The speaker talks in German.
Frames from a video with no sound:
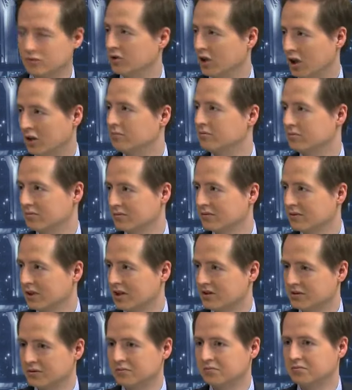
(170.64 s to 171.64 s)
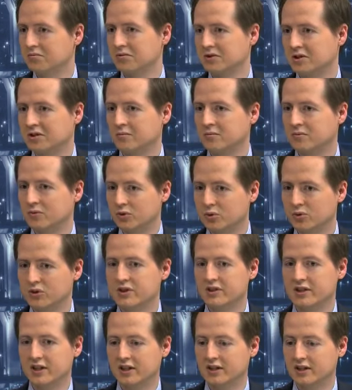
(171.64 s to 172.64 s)
Ja, also ähm,
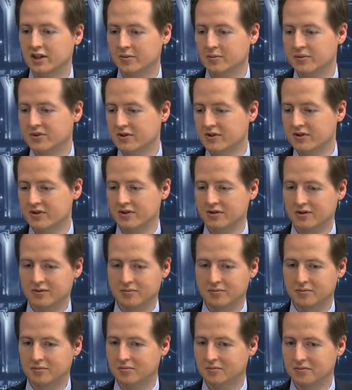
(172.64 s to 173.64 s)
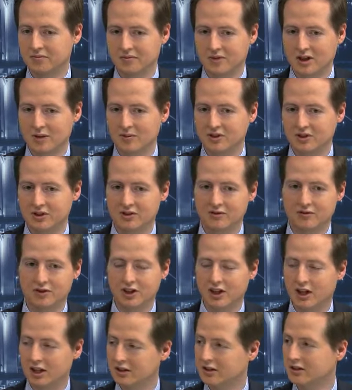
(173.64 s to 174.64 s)
gute Startups ähm, haben in den
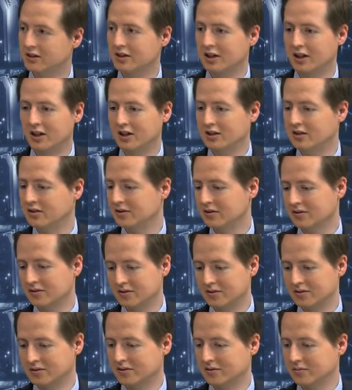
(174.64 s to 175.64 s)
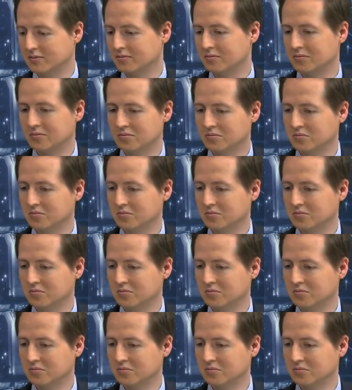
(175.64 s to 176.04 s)
vergangenen Jahren ähm,